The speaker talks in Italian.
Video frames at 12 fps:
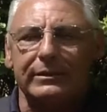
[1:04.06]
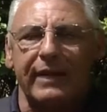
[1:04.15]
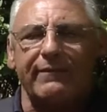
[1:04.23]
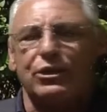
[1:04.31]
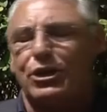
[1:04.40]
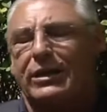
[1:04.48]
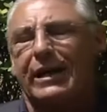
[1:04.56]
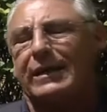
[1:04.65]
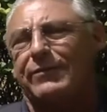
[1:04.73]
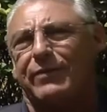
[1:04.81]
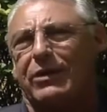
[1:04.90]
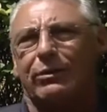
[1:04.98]
deve cercare
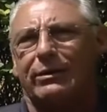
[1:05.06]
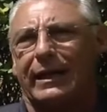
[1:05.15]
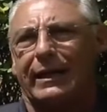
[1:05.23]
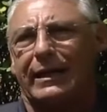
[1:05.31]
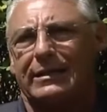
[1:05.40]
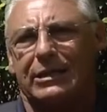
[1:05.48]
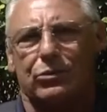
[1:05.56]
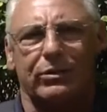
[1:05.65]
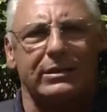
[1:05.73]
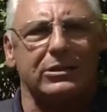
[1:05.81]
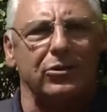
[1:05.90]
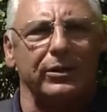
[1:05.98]
di far quadrare la
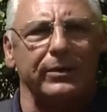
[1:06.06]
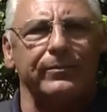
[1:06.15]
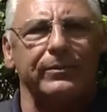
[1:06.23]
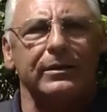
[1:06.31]
situazione,